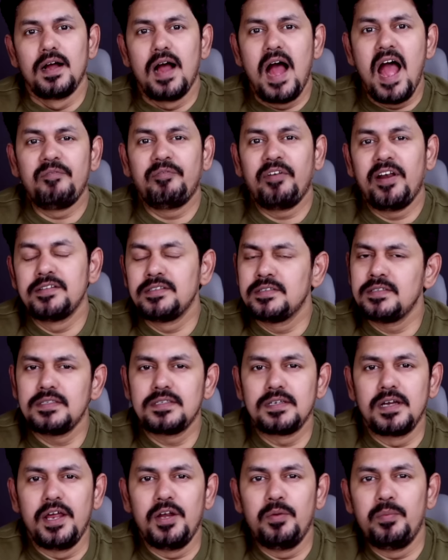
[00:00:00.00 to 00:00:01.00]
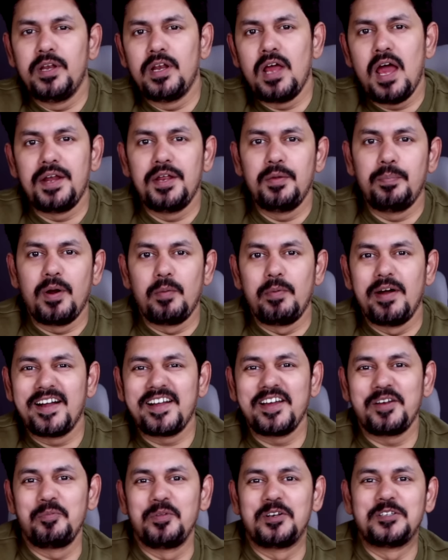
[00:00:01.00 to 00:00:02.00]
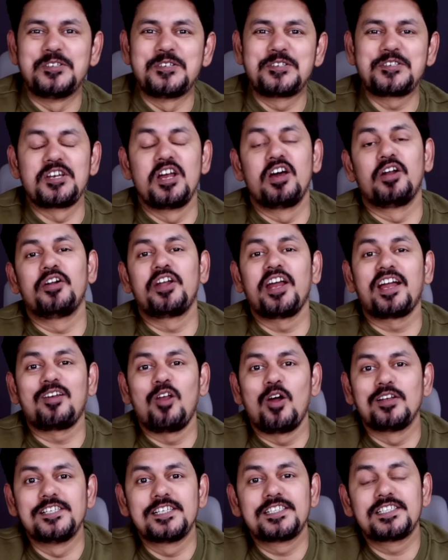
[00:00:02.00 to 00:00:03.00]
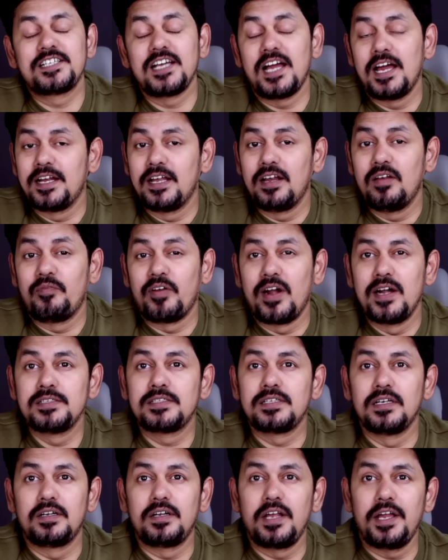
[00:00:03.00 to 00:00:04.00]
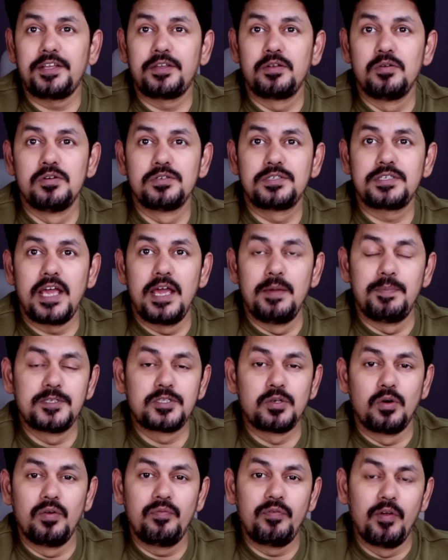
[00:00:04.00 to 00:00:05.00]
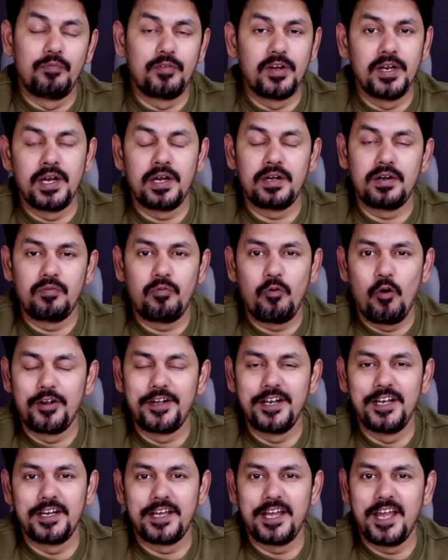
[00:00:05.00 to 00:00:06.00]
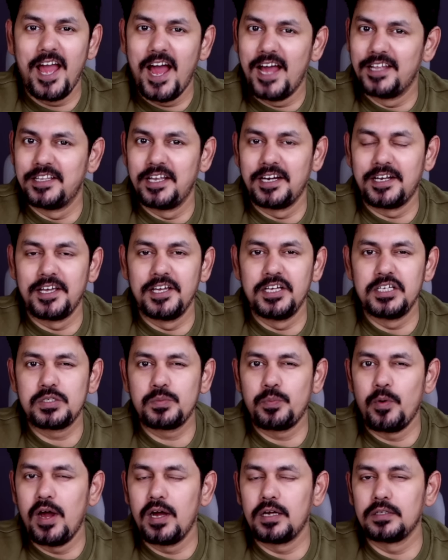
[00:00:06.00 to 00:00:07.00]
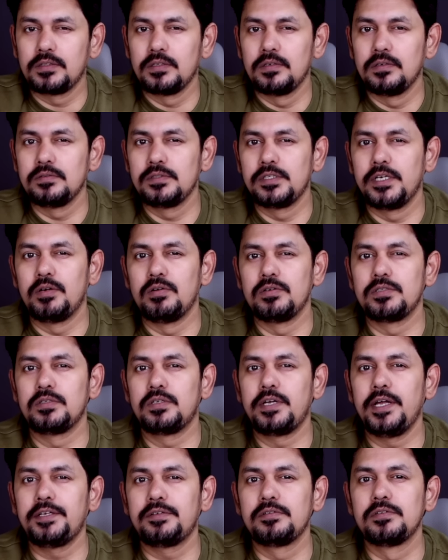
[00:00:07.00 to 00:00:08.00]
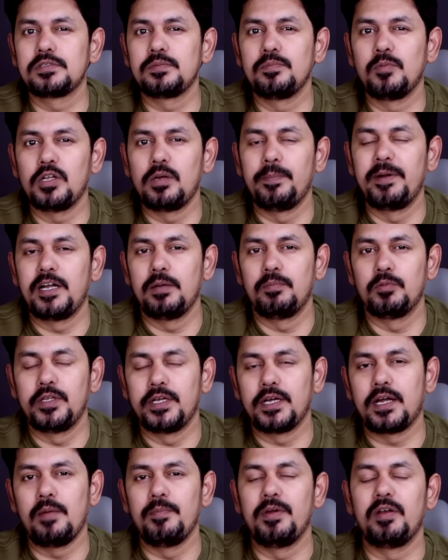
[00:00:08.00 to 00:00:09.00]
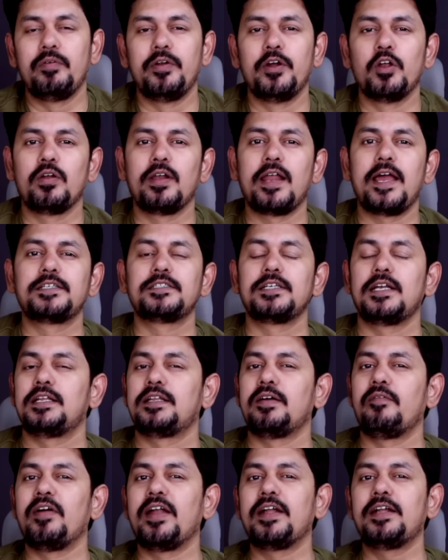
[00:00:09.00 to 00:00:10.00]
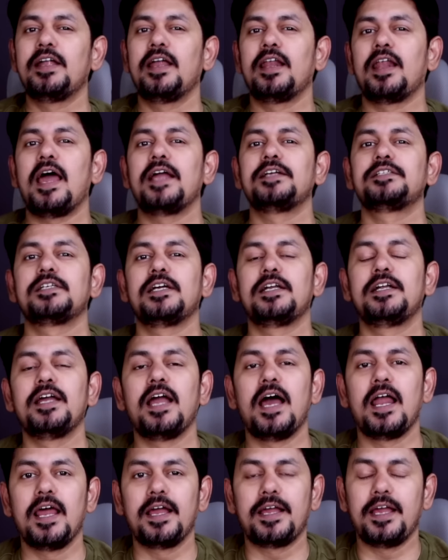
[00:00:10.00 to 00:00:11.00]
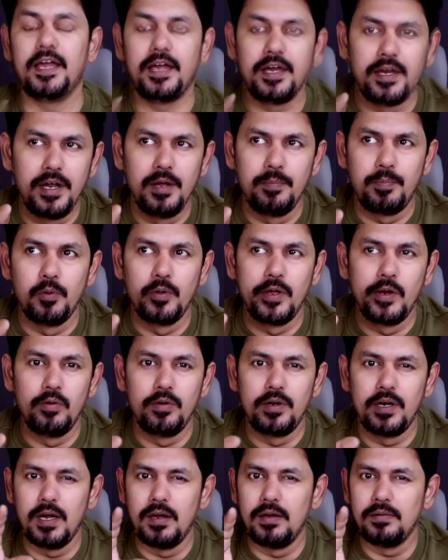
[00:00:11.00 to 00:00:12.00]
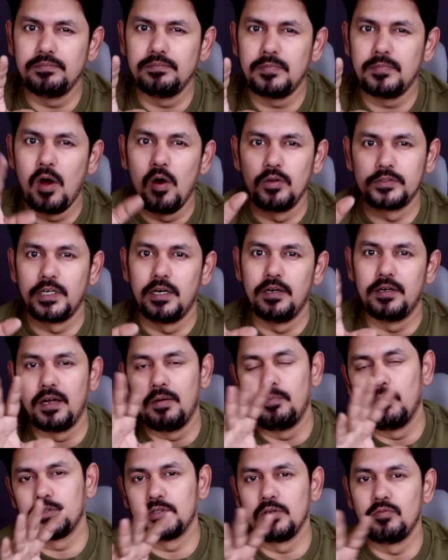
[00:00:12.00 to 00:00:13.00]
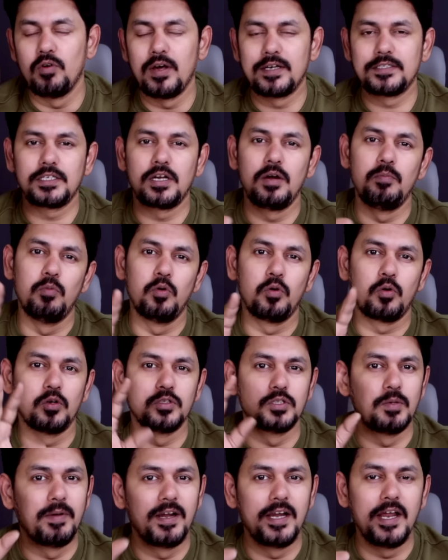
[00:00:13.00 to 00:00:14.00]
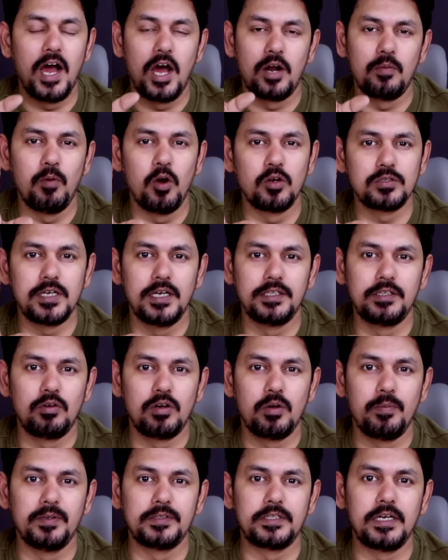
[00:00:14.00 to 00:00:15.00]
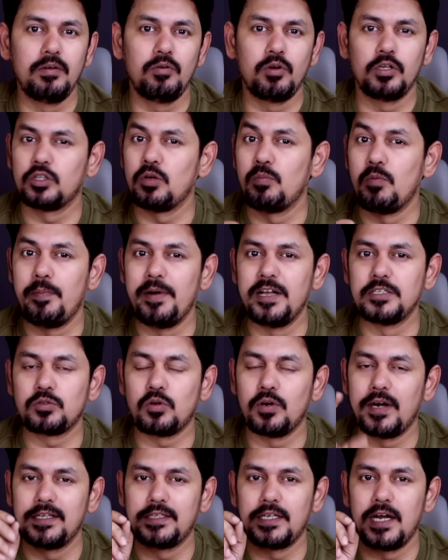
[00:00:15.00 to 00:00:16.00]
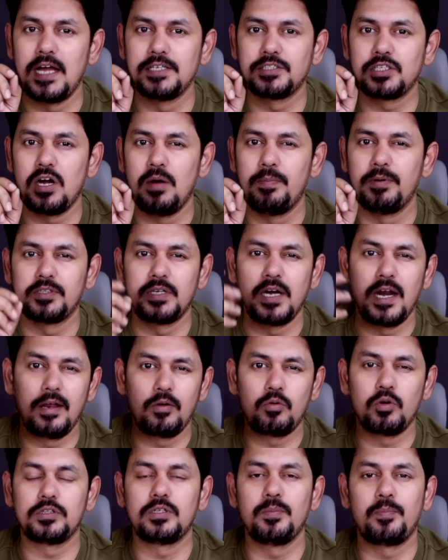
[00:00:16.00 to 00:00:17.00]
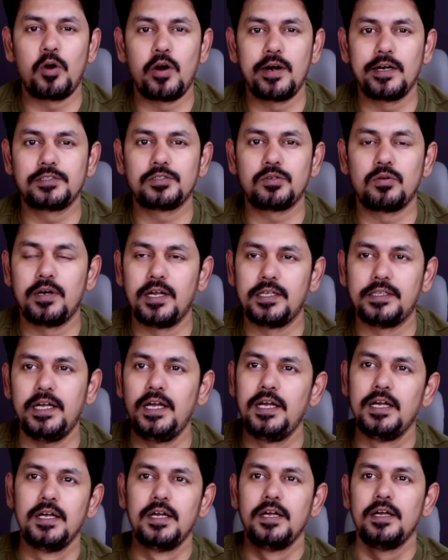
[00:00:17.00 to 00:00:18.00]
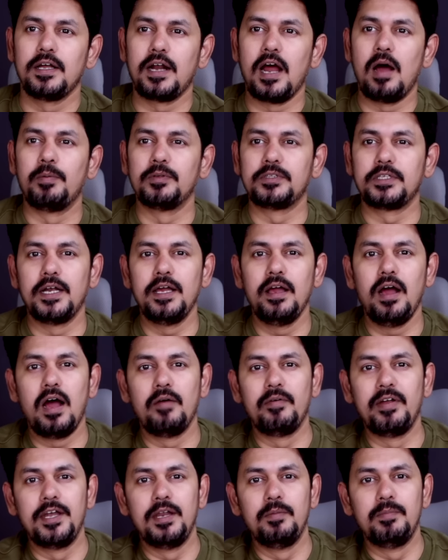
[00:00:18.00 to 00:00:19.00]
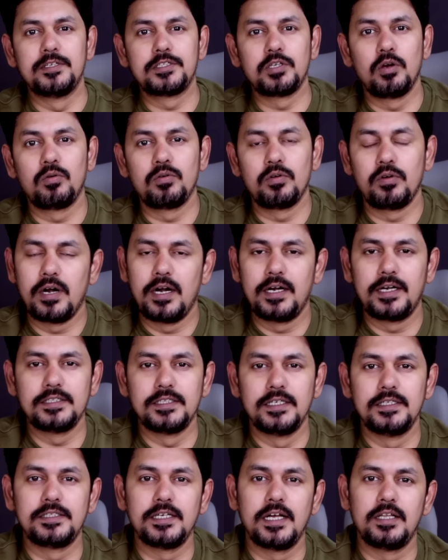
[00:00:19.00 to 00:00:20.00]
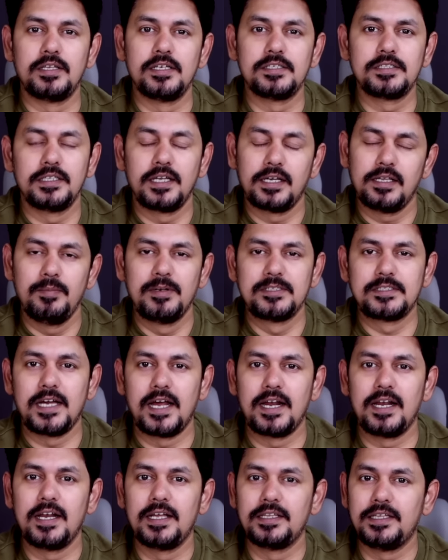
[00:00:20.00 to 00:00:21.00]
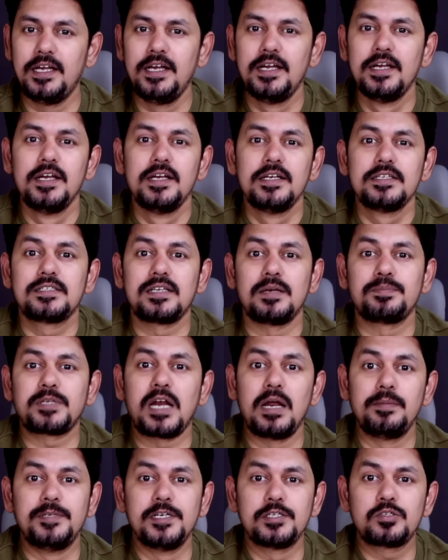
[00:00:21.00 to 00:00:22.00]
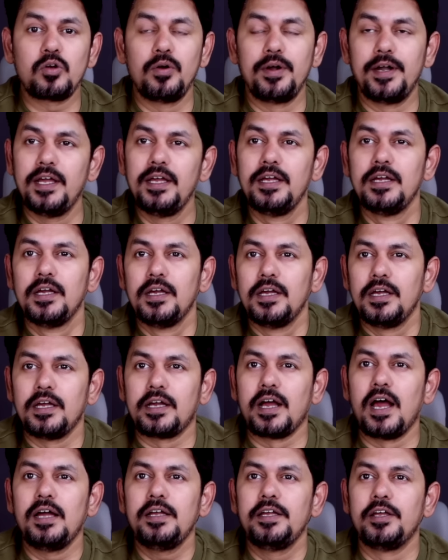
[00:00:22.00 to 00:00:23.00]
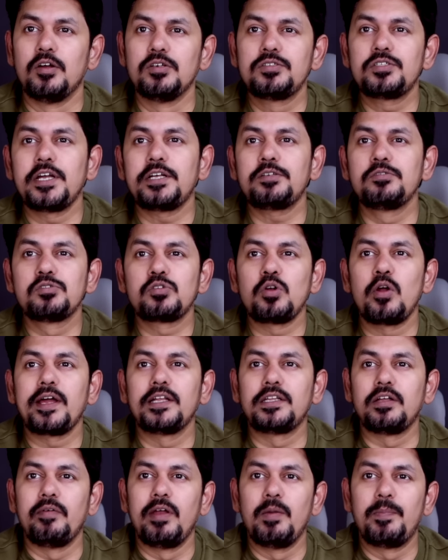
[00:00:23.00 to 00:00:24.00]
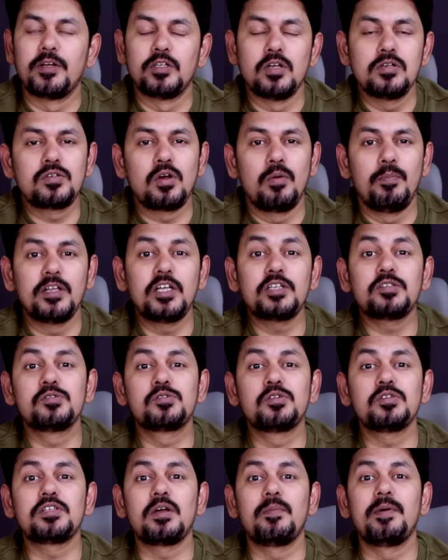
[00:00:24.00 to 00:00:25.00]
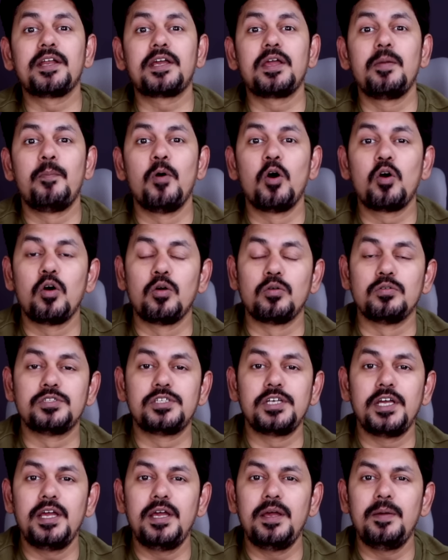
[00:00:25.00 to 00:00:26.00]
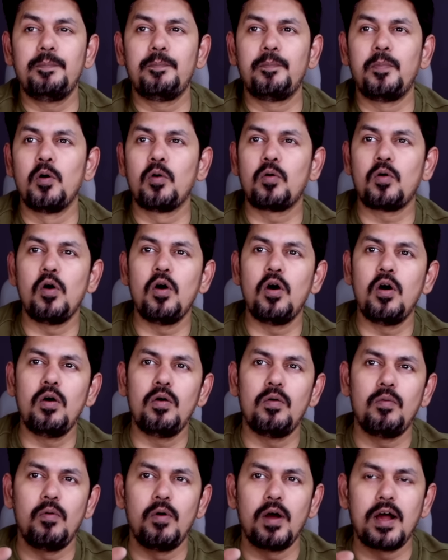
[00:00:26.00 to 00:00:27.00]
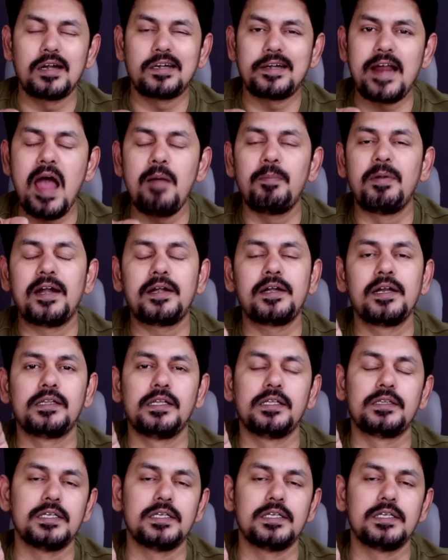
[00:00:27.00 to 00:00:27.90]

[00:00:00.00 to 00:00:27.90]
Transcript: హాయ్ ఫ్రెండ్స్ నేను మీ నాని ప్రభాకర్ మీరు చూస్తున్నారు టెక్నాలజిక్ ఛానల్ ఫ్రెండ్స్ టెక్ న్యూస్ ఎపిసోడ్ ఫిఫ్టీన్ హండ్రెడ్ ఫోర్టీన్కి అందరికీ స్వాగతం ఈరోజు టెక్ న్యూస్ మొదలుపెట్టే ముందు ఇంకా మీరు వీడియోని లైక్ చేయలేదా వెంటనే లైక్ చేయండి అలాగే రేపు ఎల్లుండ అవతలండ మొత్తం వరుసగా మూడు రోజులు మళ్ళీ అన్బాక్స్లు అయితే ఉండబోతున్నాయి కొత్త మొబైల్స్ కూడా అయితే లాంచ్ కాబోతున్నాయి అలాగే కొత్త ప్రోడక్ట్స్ కూడా అయితే రాబోతున్నాయి అవన్నీ మిస్ అవ్వకుండా అంటే ఏం చేయాలి తెలిసిందే కదా మన ఛానల్ అయితే సబ్స్క్రైబ్ చేసుకోండి ఇక ఈరోజు టెక్ న్యూస్లోకి అయితే వెళ్ళిపోదాం సో మొదటి నుంచి చూస్తే మనకి పొక్కో నుంచి పొక్కో ఒక ట్యాబ్లెట్ని అయితే